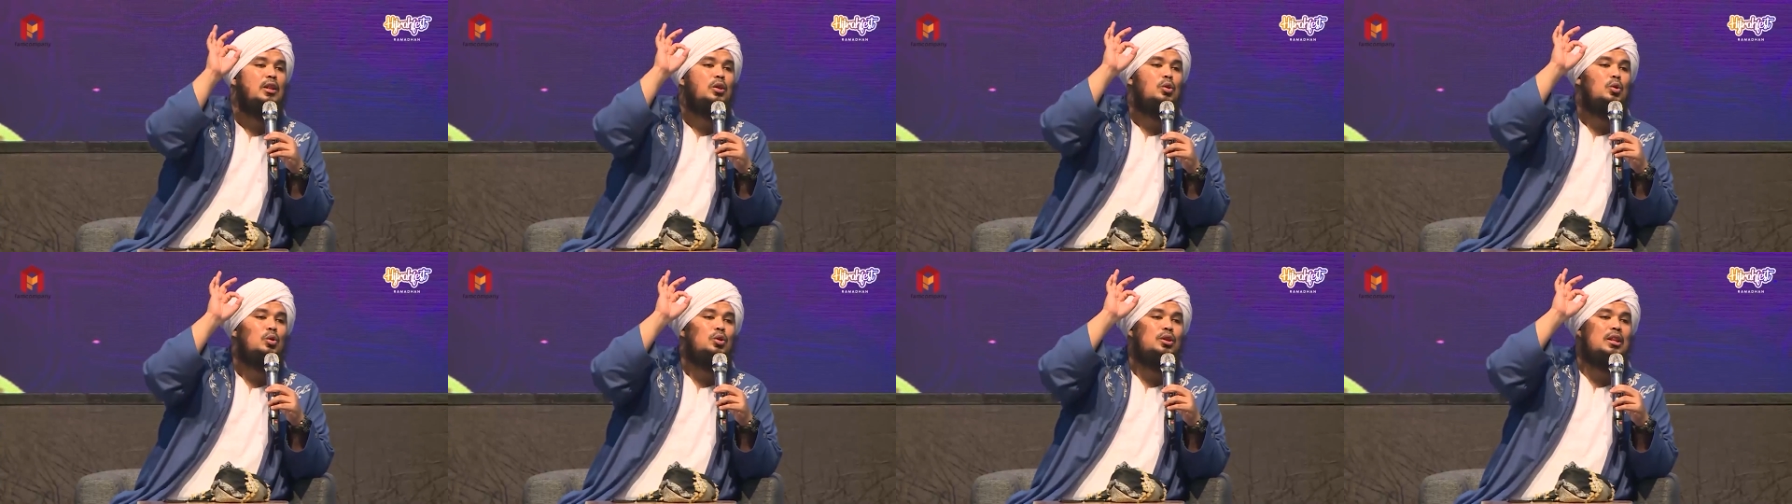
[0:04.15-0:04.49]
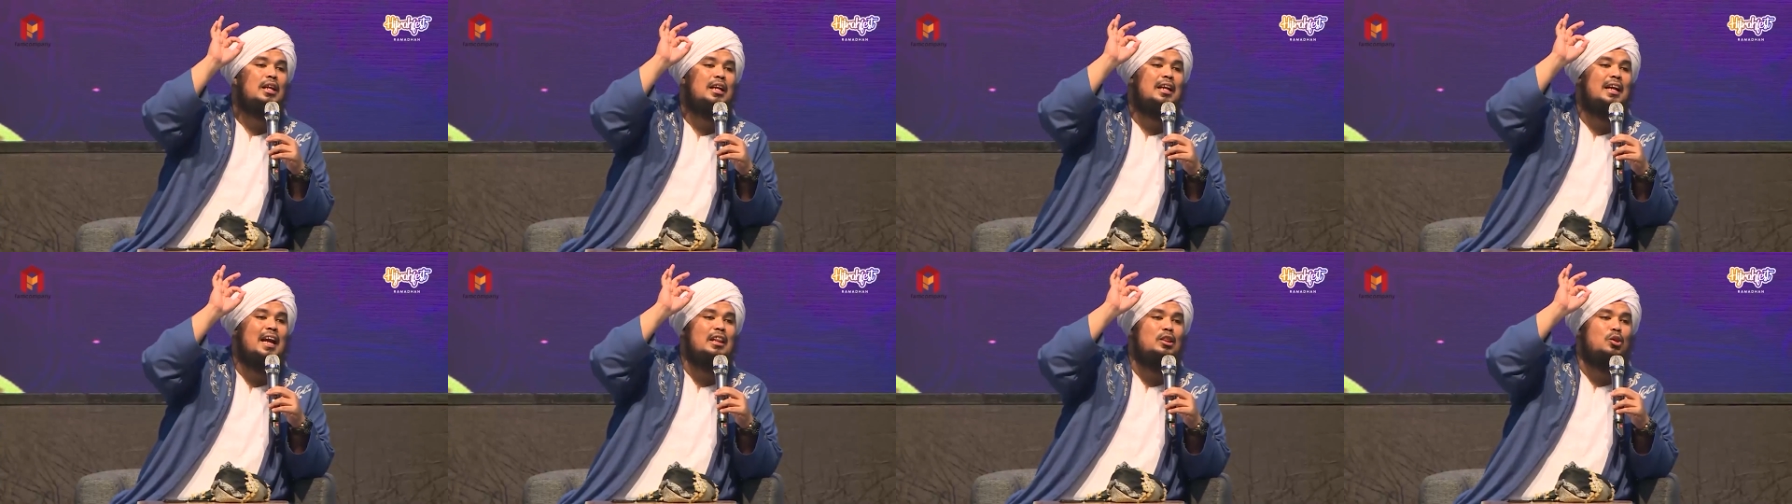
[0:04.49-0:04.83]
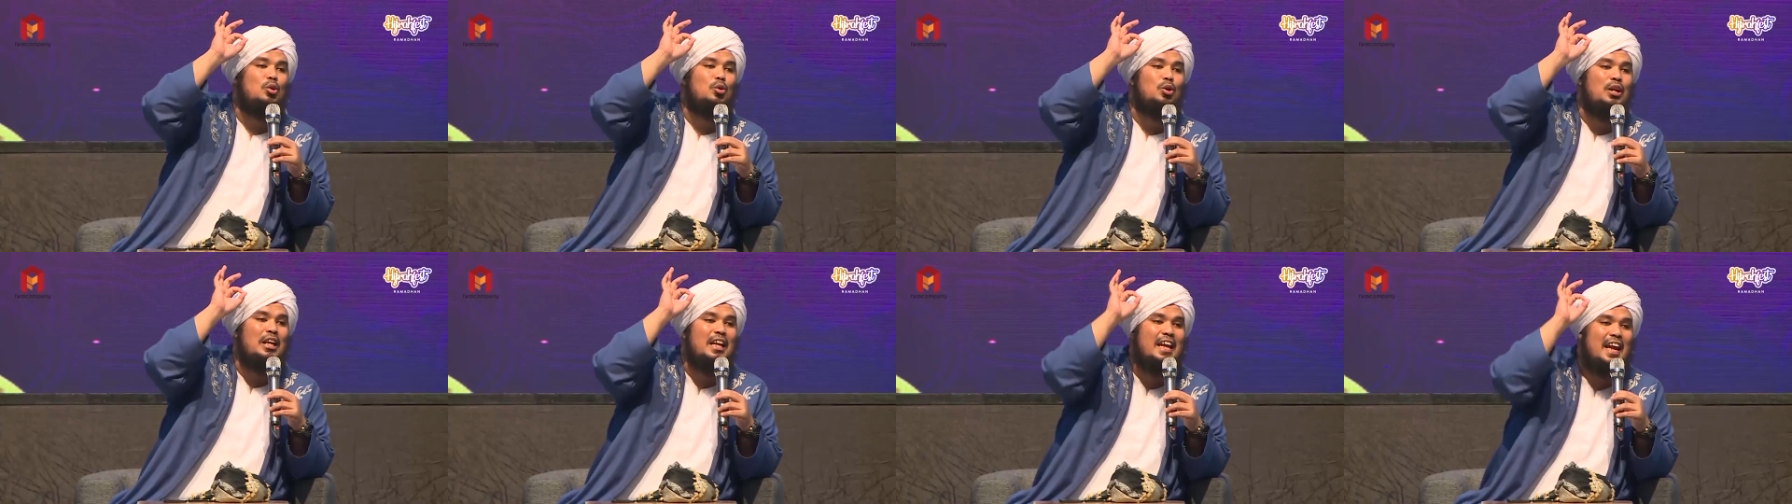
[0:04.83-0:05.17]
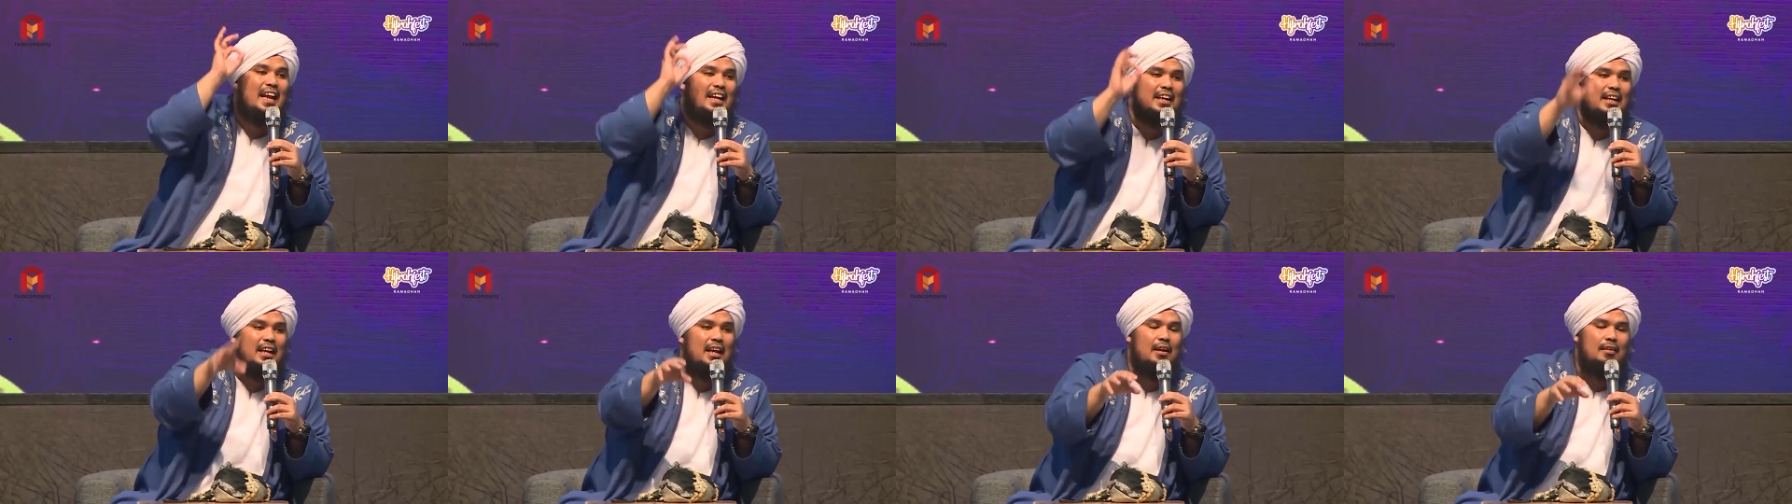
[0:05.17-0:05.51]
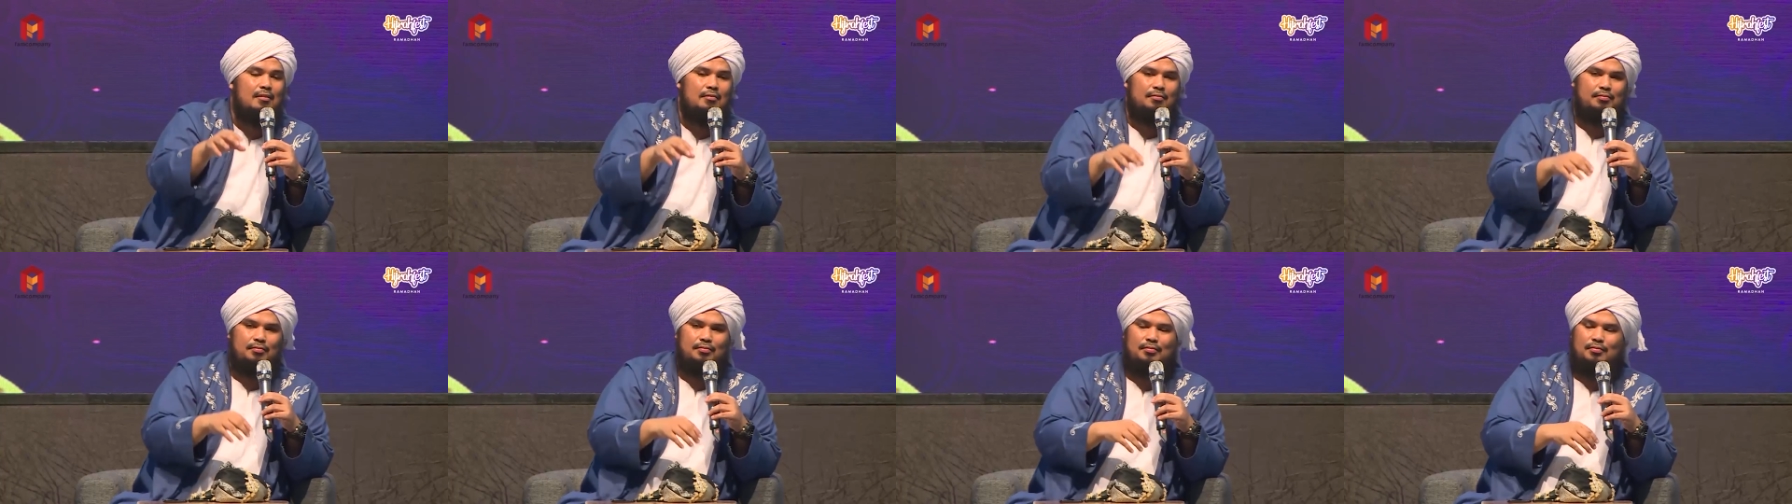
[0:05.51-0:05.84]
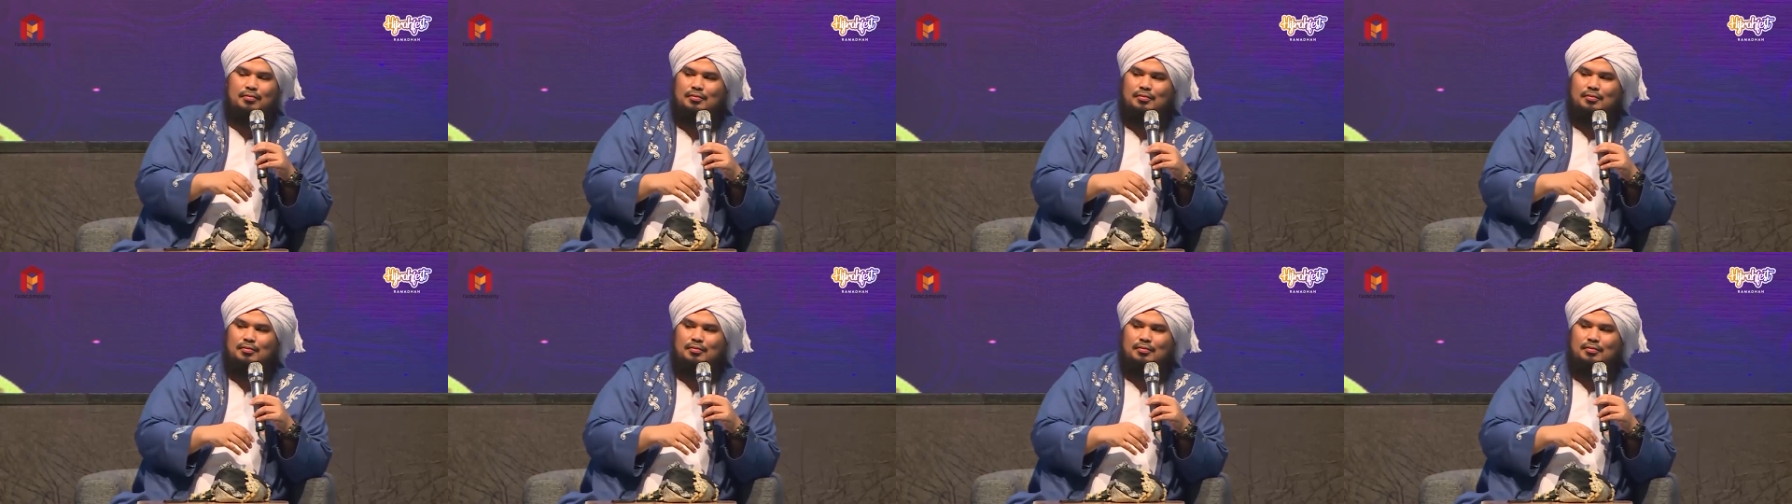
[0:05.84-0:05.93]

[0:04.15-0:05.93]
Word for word: itu tergantung niatnya.